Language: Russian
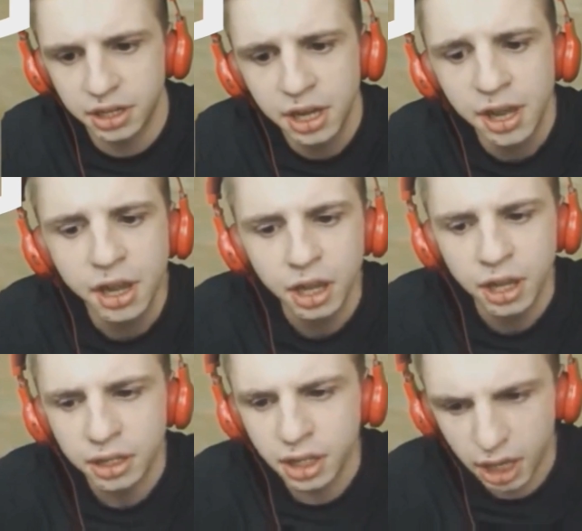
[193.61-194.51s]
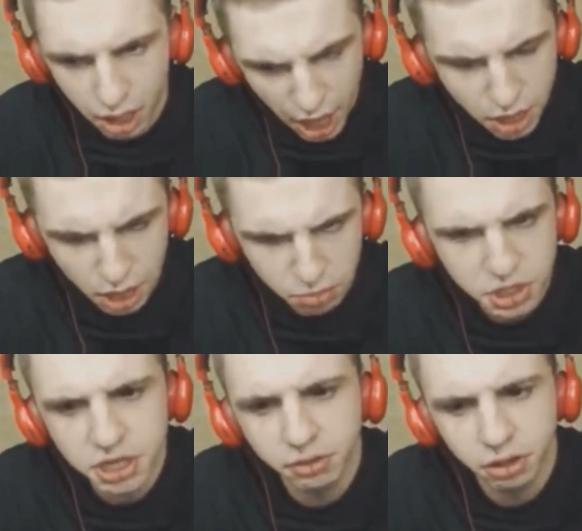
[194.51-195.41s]
все... Не,
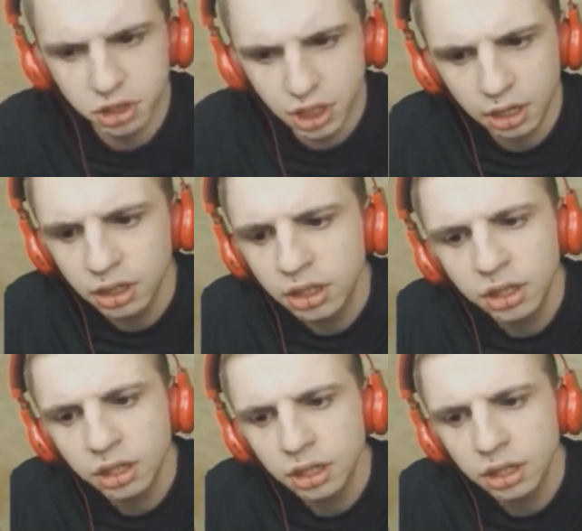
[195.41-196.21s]
ABC вроде, да?